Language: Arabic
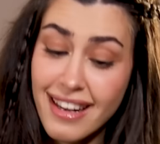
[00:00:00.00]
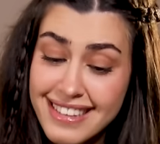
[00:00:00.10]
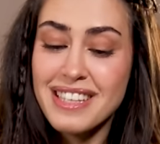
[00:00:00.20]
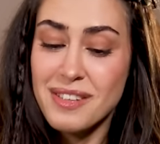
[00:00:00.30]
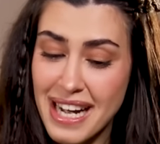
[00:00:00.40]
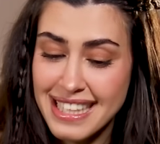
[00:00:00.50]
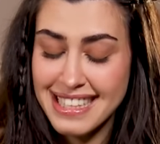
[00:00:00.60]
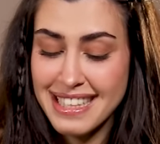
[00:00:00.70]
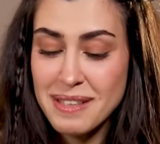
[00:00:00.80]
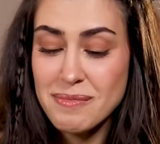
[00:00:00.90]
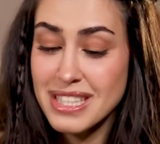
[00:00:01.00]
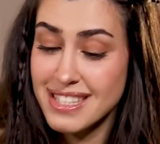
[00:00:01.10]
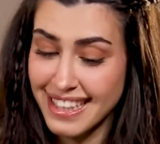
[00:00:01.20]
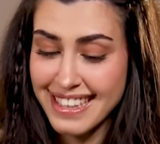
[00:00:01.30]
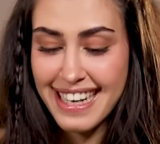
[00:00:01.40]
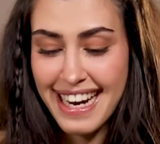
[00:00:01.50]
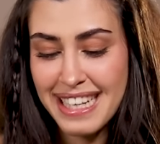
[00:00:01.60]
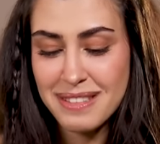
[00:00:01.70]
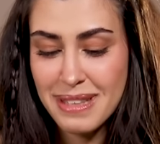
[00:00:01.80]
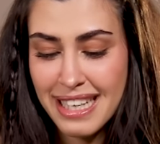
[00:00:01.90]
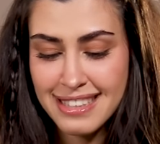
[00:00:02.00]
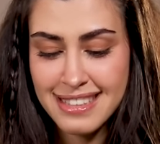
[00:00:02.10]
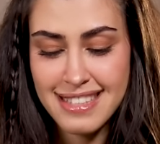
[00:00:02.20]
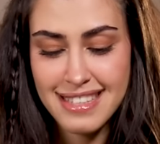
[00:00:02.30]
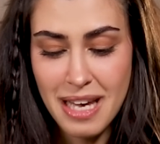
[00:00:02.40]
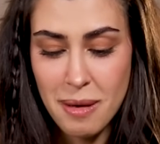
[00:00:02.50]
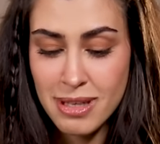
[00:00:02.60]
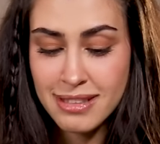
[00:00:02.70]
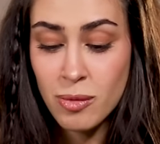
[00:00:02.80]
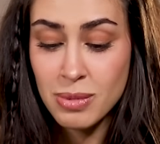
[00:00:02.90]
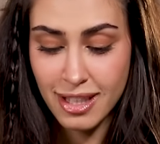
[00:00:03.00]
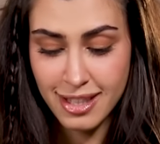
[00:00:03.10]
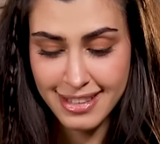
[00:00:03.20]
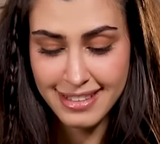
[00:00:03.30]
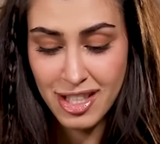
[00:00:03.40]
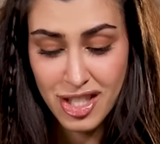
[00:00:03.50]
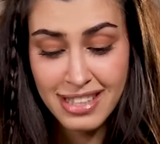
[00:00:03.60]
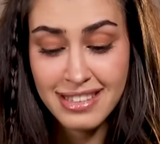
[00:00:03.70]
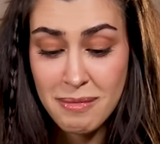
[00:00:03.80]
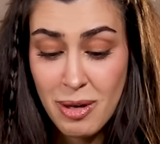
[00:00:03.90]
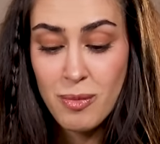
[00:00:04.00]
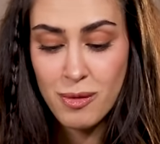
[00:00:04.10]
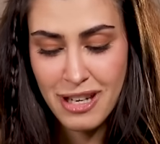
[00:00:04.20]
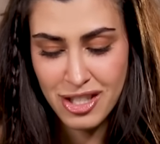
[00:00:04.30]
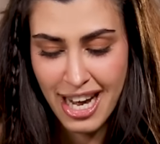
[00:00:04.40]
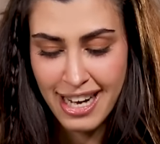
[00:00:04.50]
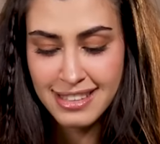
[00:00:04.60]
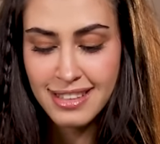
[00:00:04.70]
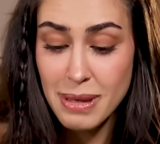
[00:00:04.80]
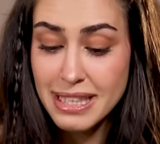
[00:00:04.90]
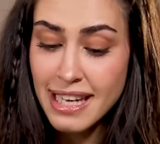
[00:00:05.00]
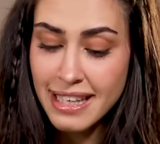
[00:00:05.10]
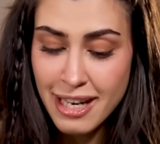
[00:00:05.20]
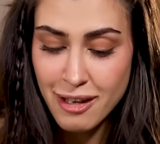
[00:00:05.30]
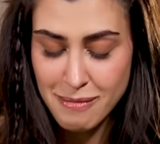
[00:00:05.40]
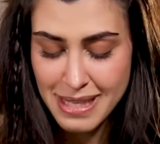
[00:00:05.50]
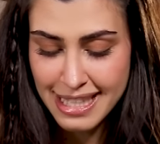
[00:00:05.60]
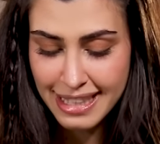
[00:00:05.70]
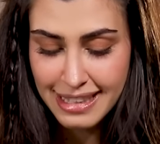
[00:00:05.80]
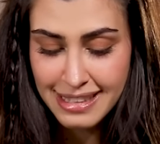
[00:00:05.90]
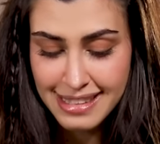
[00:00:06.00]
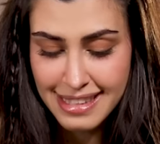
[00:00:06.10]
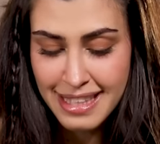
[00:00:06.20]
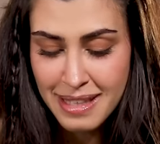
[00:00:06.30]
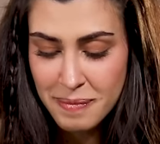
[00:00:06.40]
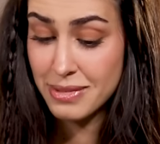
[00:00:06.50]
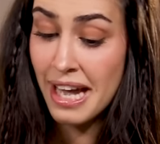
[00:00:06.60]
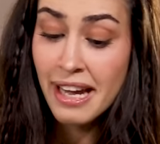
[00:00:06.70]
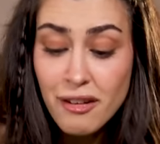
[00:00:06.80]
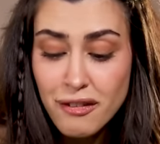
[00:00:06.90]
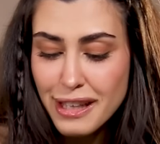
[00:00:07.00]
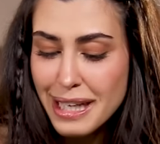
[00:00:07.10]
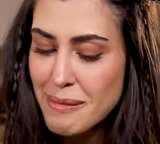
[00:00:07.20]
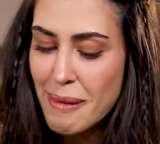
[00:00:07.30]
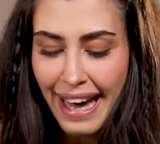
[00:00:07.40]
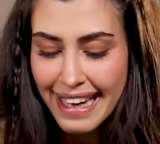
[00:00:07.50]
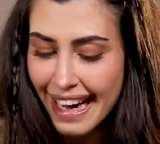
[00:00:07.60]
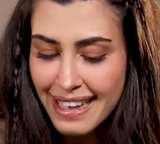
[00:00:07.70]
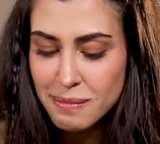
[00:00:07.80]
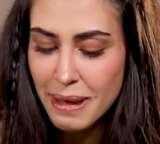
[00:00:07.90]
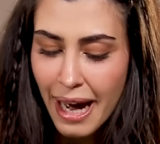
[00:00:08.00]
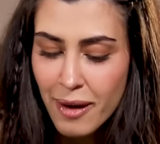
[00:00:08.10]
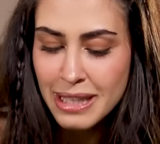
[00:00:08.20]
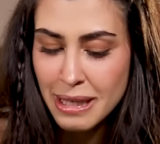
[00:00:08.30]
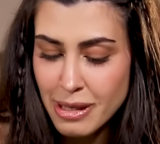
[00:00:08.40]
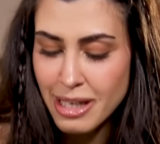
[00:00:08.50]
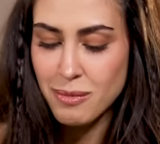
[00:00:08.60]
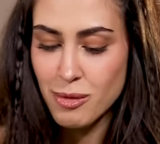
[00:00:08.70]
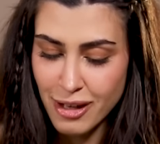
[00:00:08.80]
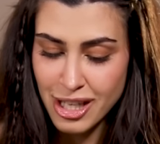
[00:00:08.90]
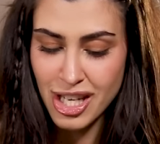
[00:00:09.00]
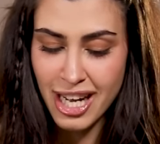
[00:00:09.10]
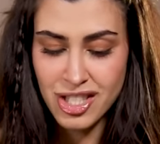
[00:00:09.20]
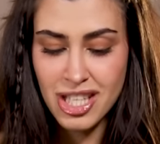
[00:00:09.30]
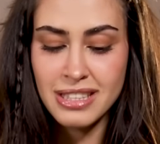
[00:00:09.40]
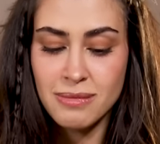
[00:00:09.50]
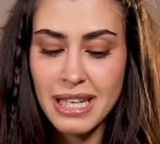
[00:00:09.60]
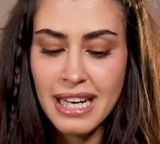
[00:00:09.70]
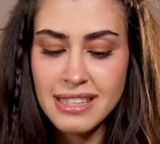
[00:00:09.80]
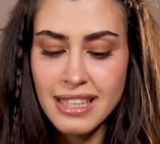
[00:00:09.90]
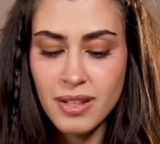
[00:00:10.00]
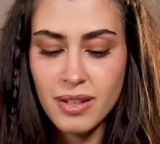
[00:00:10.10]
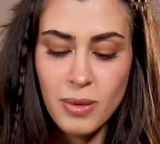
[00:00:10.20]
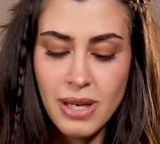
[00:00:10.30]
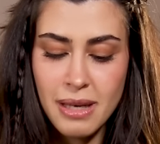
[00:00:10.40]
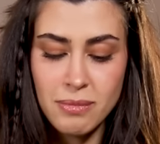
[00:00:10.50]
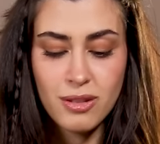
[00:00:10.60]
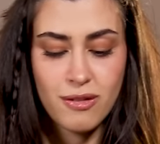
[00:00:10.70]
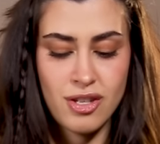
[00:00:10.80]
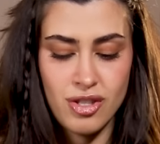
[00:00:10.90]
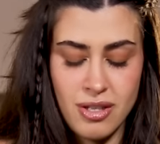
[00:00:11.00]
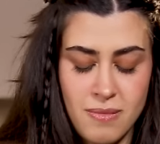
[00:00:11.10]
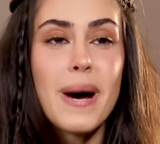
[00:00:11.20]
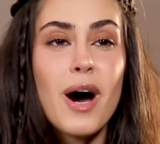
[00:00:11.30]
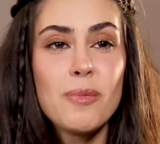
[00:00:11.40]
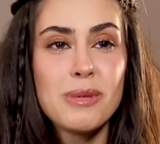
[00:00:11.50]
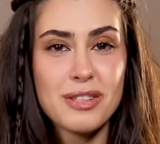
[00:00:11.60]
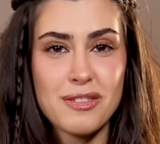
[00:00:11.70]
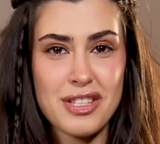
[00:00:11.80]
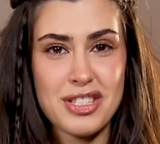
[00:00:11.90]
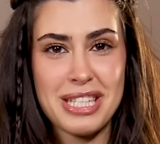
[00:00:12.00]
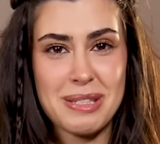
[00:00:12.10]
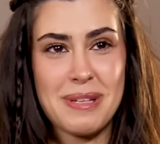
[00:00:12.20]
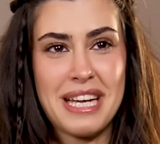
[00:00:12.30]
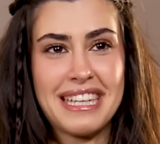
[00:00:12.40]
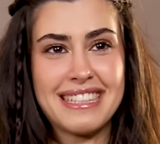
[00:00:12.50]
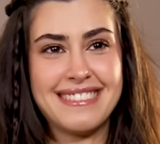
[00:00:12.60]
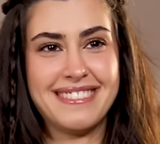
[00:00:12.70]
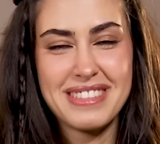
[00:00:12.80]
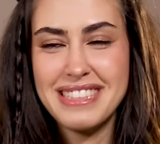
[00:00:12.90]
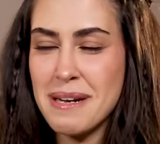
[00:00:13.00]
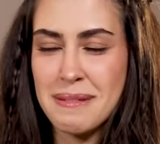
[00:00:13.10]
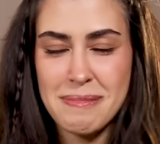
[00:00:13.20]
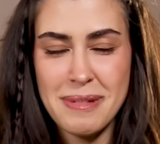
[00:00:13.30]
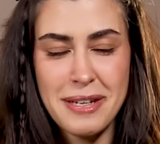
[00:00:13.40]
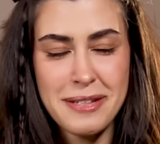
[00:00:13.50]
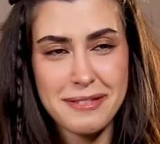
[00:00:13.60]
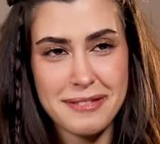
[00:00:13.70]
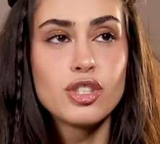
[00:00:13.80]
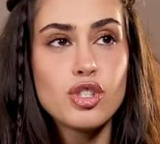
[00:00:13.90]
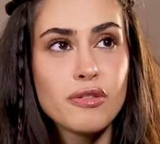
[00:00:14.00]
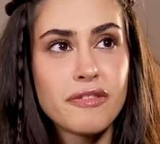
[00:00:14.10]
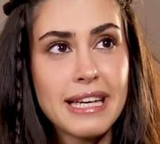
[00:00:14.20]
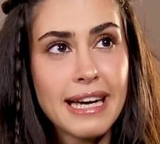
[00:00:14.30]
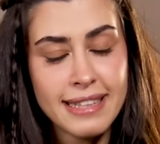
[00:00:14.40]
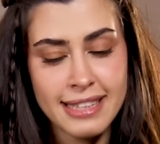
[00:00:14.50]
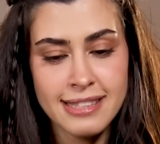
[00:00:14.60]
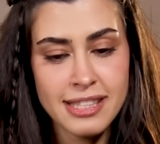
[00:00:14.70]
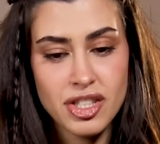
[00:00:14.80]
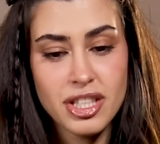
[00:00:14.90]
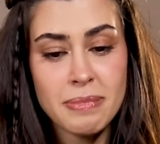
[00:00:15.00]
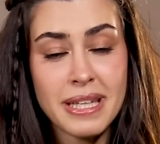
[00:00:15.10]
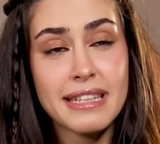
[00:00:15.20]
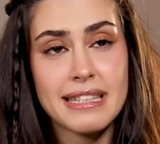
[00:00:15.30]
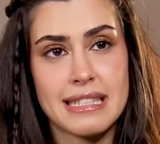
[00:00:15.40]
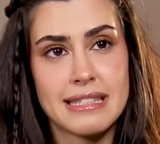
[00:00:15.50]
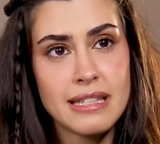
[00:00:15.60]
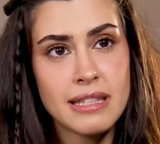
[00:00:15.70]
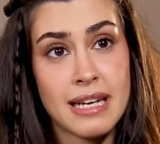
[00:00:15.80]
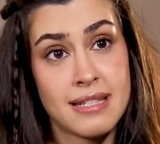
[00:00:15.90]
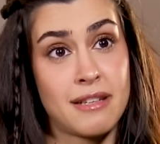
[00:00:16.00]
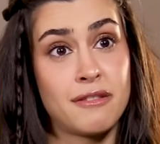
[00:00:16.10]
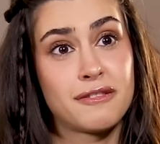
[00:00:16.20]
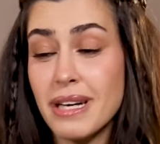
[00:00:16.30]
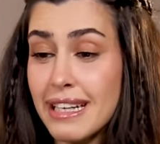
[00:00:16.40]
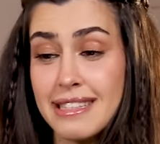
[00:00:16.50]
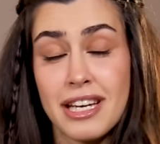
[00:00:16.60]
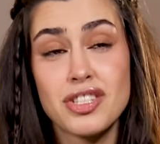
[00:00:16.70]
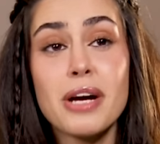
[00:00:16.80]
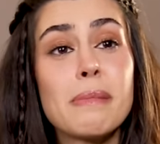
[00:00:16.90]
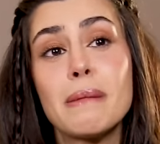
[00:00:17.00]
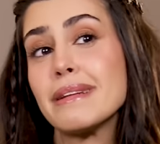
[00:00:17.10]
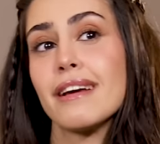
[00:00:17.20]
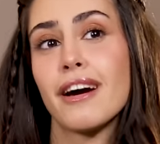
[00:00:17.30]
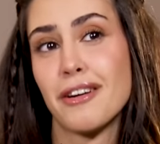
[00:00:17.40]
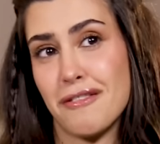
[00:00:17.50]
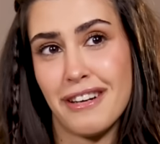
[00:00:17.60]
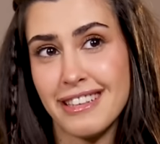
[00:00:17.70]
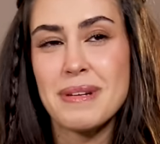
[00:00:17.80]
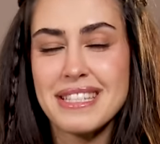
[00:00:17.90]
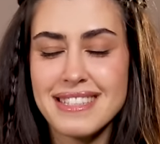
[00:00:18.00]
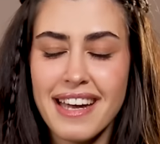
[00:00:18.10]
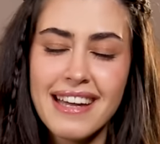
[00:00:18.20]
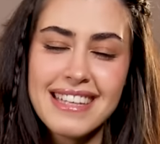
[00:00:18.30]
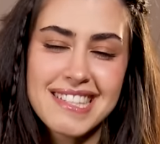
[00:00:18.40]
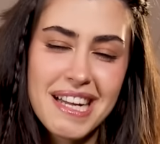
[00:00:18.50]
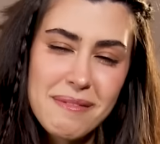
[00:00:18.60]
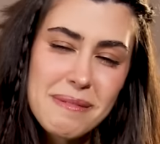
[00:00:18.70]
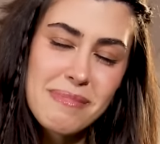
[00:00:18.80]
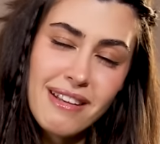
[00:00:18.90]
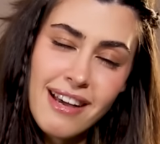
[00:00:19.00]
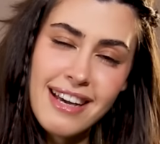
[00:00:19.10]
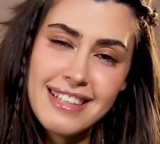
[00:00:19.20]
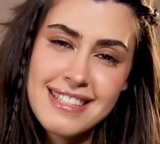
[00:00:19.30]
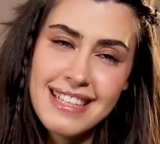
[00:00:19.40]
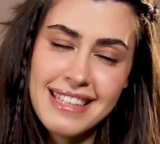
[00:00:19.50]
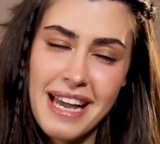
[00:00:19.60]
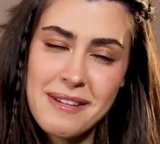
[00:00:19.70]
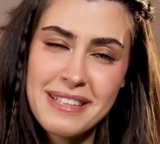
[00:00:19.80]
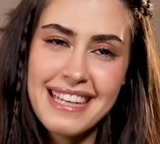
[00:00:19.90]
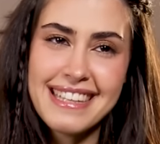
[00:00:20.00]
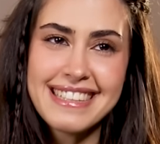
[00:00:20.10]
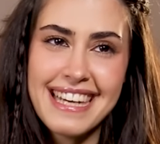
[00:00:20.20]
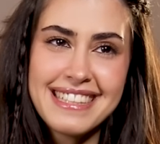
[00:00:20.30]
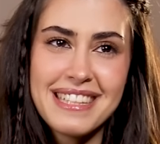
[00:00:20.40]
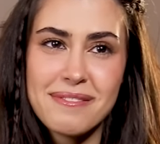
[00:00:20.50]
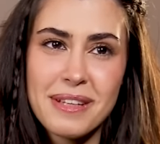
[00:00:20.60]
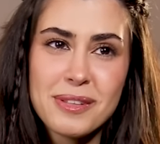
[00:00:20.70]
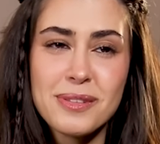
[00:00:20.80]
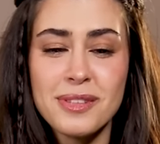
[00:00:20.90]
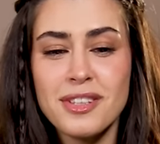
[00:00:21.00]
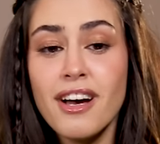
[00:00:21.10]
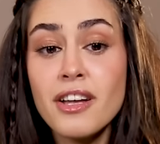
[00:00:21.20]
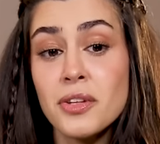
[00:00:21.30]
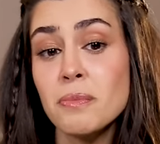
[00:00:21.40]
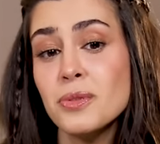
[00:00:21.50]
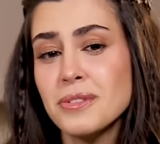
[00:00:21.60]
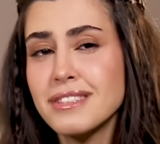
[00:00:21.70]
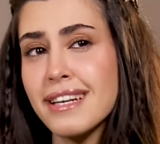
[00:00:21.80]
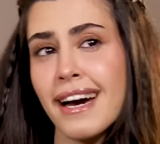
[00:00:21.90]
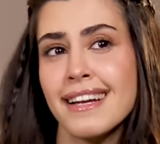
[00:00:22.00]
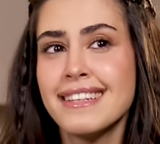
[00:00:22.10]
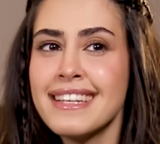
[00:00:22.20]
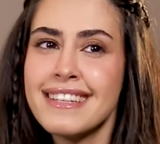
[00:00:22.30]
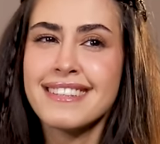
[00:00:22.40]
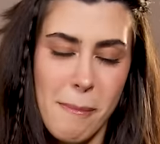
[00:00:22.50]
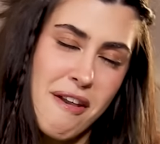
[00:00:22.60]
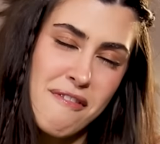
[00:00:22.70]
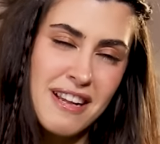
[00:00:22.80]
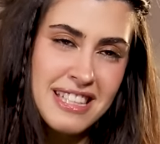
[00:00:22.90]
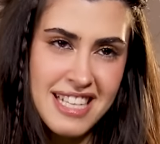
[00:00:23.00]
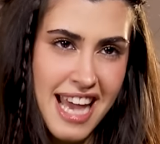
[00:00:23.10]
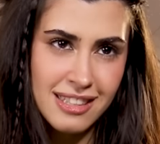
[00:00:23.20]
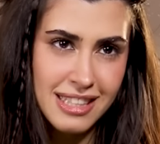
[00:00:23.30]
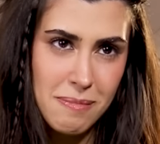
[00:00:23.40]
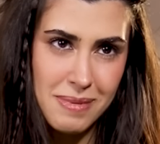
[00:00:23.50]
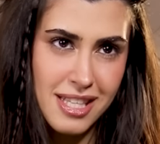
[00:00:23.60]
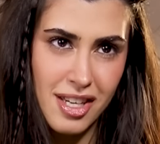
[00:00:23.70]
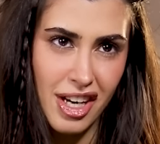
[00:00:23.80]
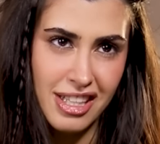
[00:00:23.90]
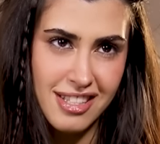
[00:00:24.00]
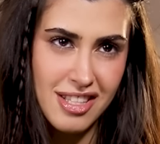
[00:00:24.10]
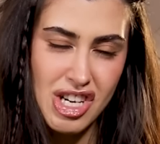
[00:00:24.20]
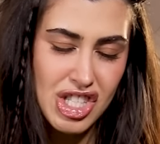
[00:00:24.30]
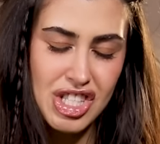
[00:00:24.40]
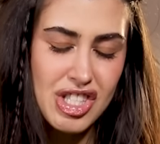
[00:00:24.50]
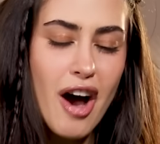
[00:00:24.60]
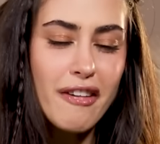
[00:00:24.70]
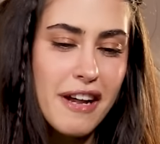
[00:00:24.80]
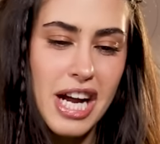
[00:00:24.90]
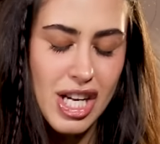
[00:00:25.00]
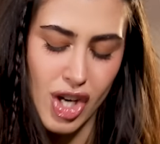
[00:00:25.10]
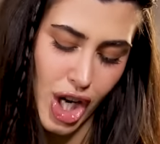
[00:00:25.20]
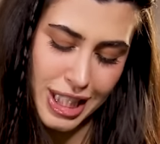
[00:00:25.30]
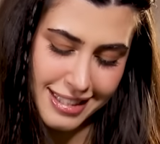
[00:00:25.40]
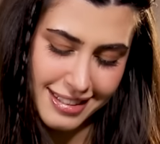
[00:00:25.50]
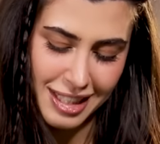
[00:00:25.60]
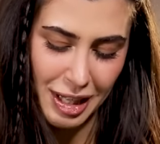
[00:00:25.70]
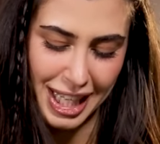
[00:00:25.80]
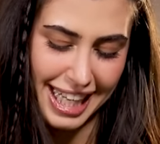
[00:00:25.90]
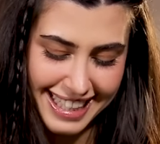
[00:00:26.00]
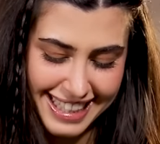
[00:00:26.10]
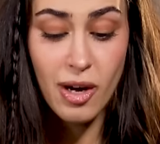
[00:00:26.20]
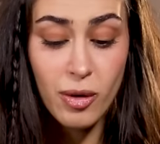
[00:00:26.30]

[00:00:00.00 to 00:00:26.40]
اكثر وحده بتتذكر اعياد ميلاد صحباتها وبتخطط عشان تعملهم مفاجات بدنا نعرف منك انت بتعرفي لما اي حد بحاول يعمل لك مفاجاه عشان عيد ميلادك ولا بتتفاجئي ما عمري تفاجأت من اي حدا دائما بعرف شوف هلا انا عندي اشي بركز كثير للاسف بركز على اشياء ما بدي اعرفها بس ده خلص دائما بلاحظ اللي حوالي يعني لما يكونوا اه طب نور تعالي هيك my friends can't keep secrets they're just not very good اوكي okay?